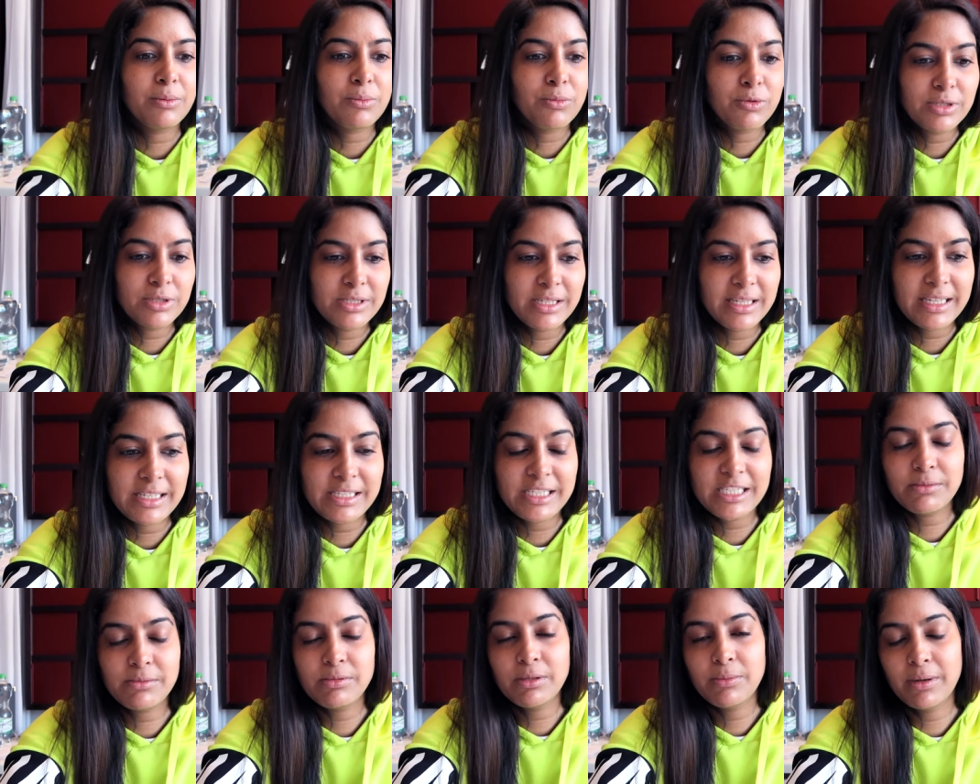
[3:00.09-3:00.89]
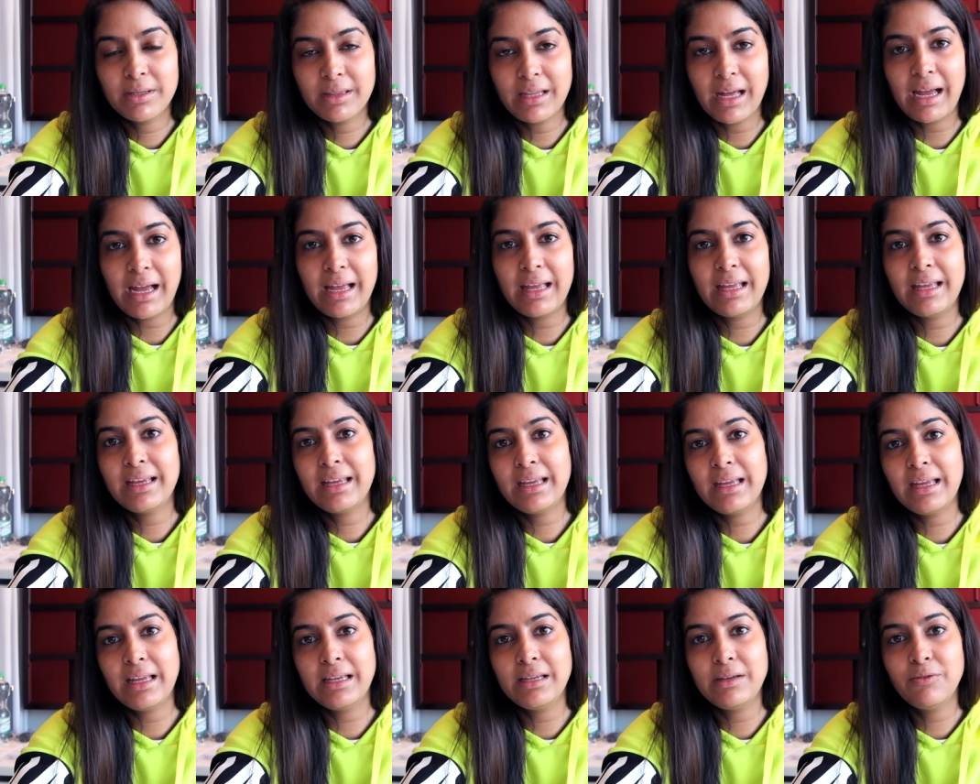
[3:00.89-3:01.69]
मुझे ये चीज़ भी बताई
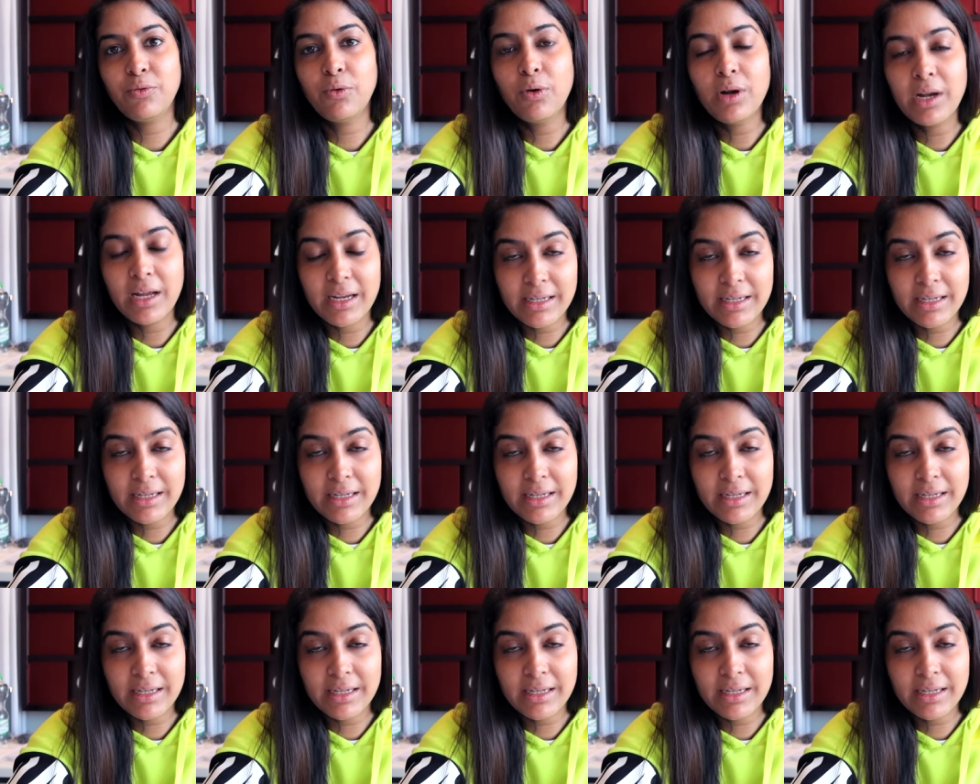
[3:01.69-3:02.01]
कि फुल